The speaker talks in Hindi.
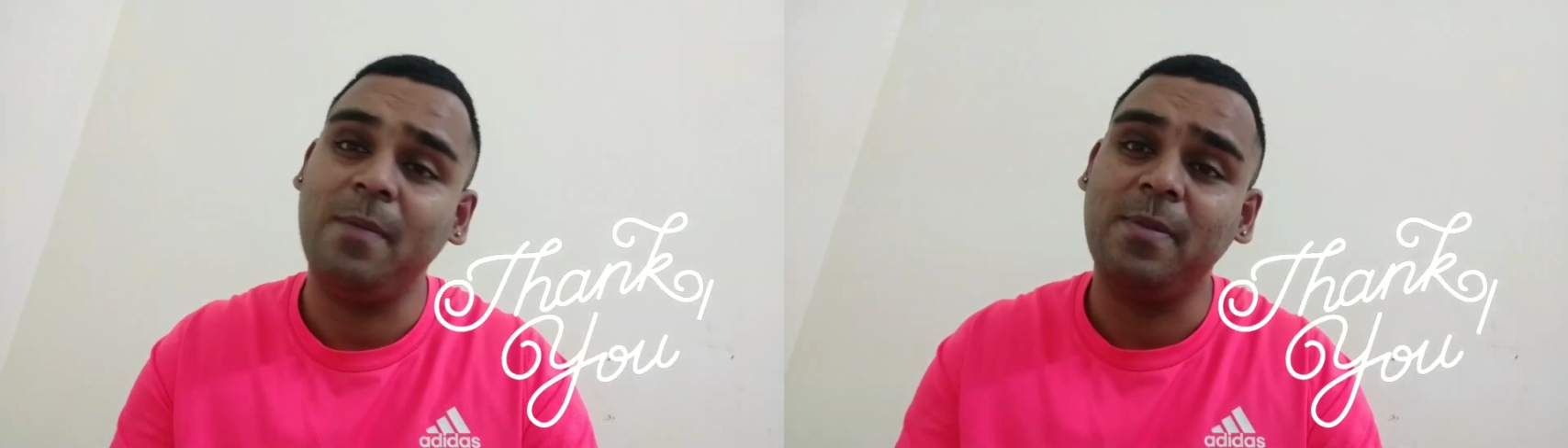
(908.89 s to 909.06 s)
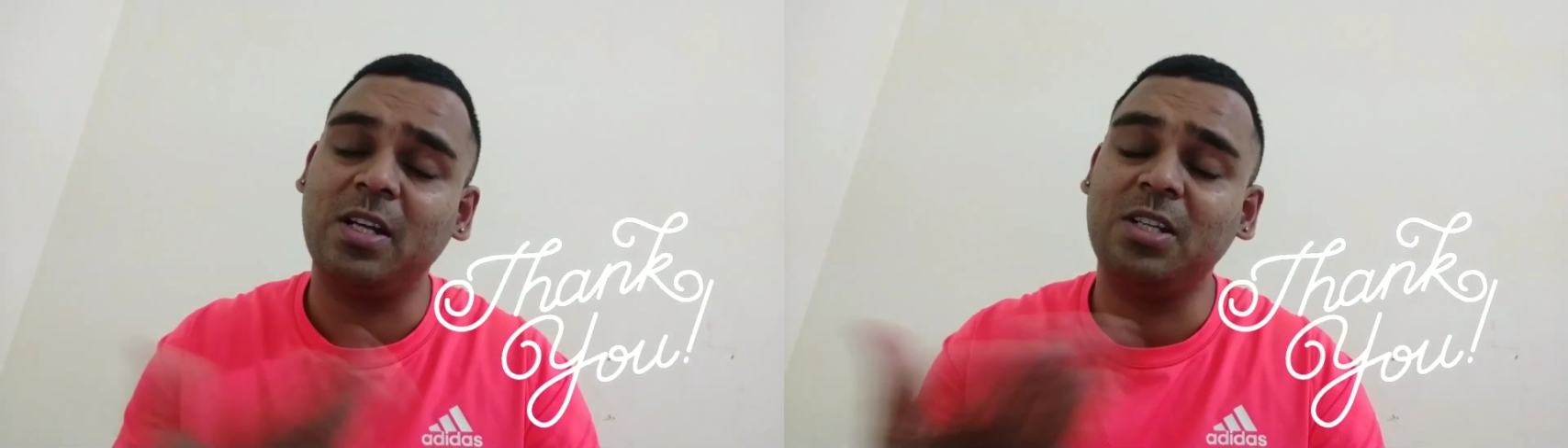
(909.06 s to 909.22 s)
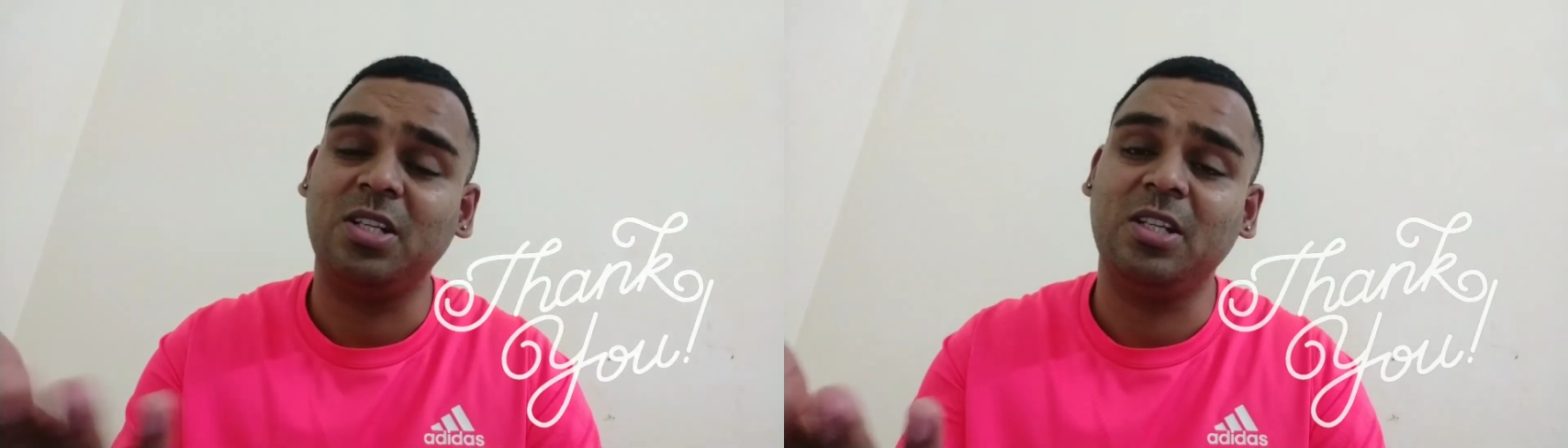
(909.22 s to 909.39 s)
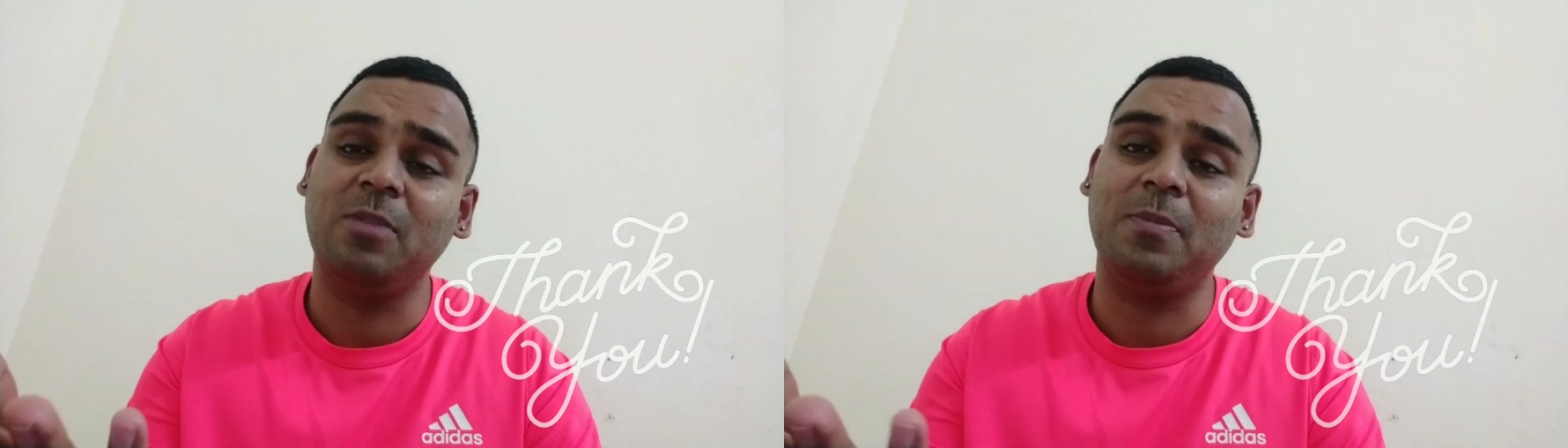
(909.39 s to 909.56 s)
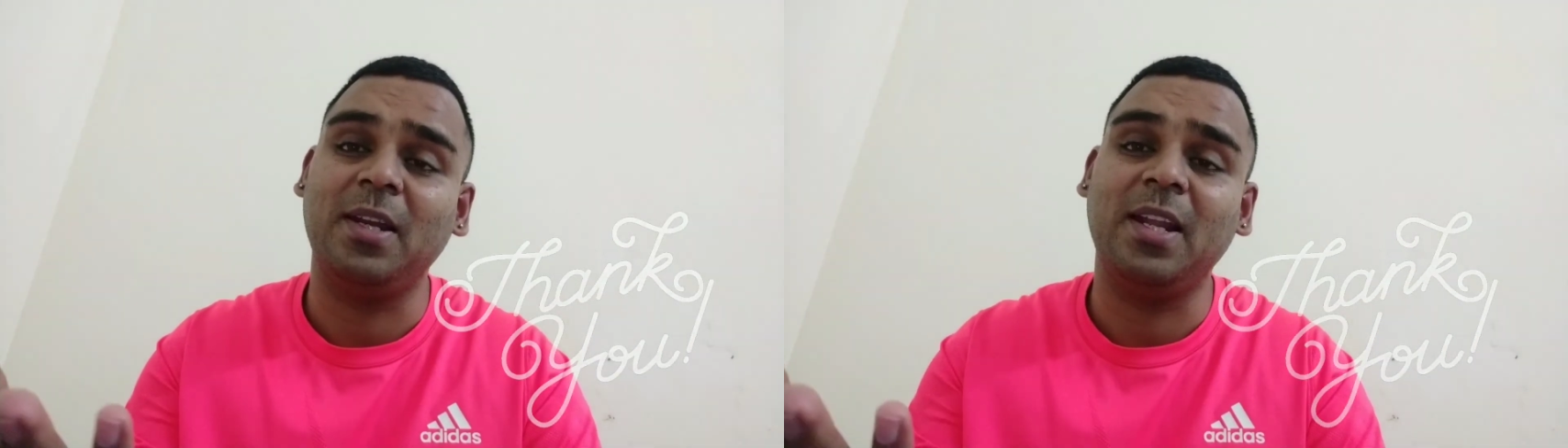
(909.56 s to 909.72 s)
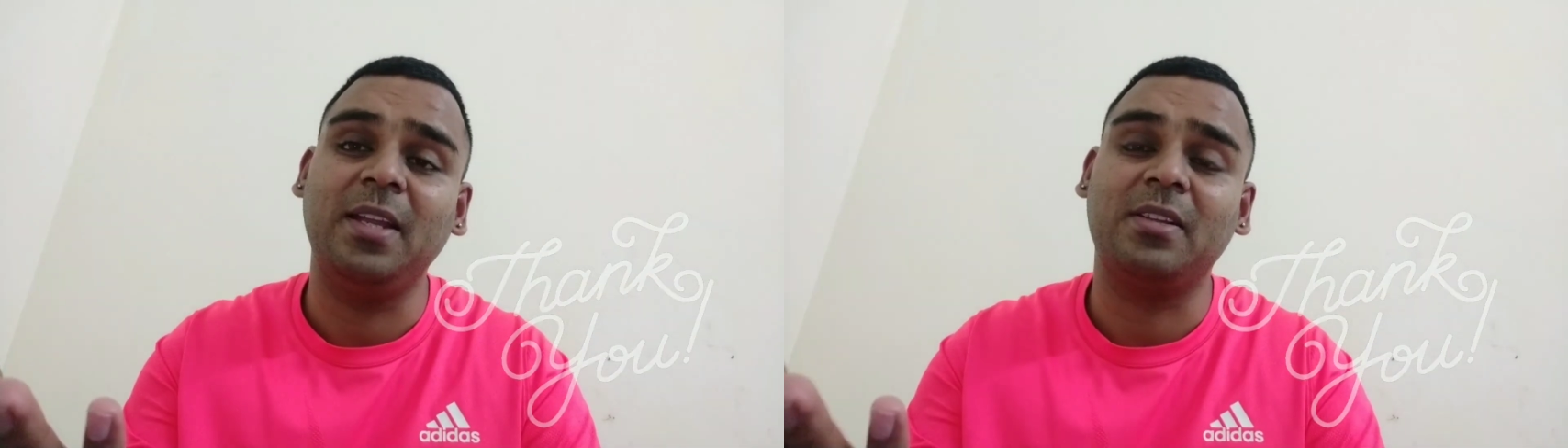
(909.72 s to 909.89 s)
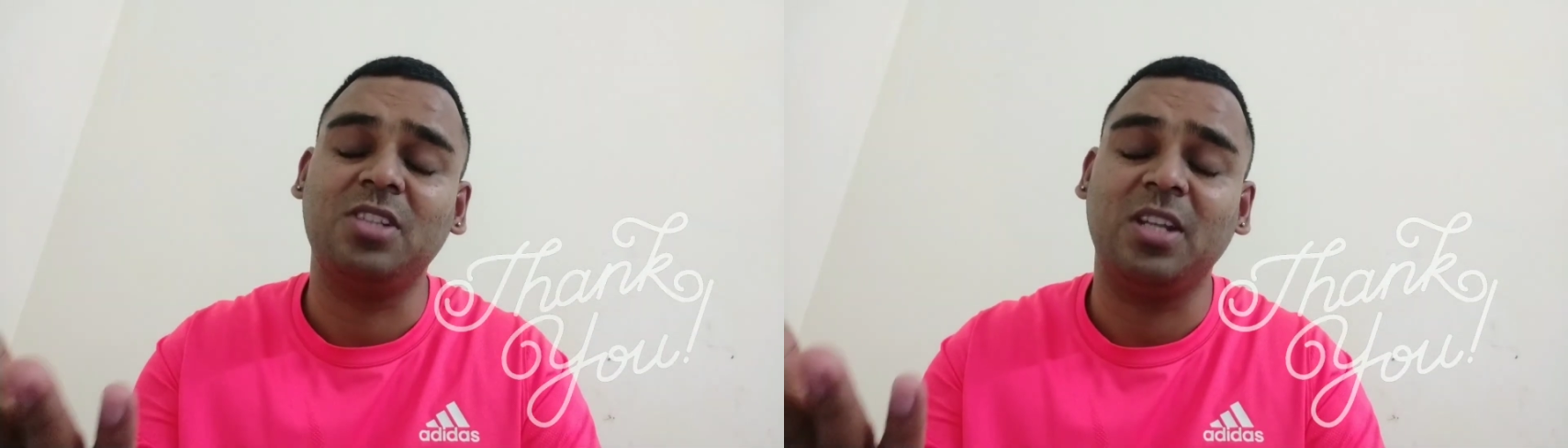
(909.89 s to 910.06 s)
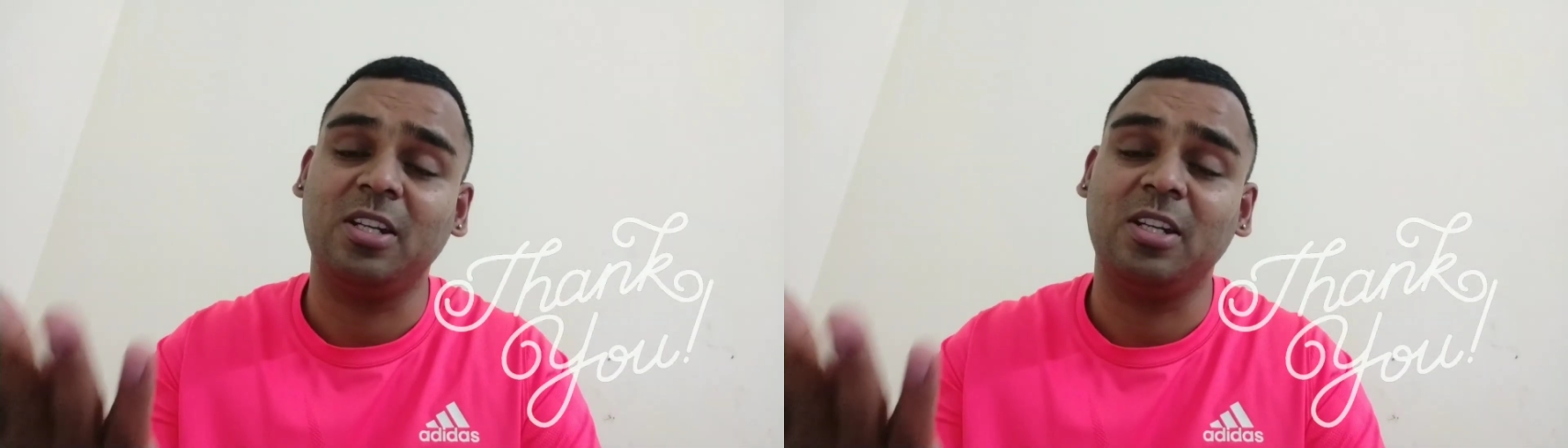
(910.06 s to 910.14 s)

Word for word: आप अगर चैनल पर लाइक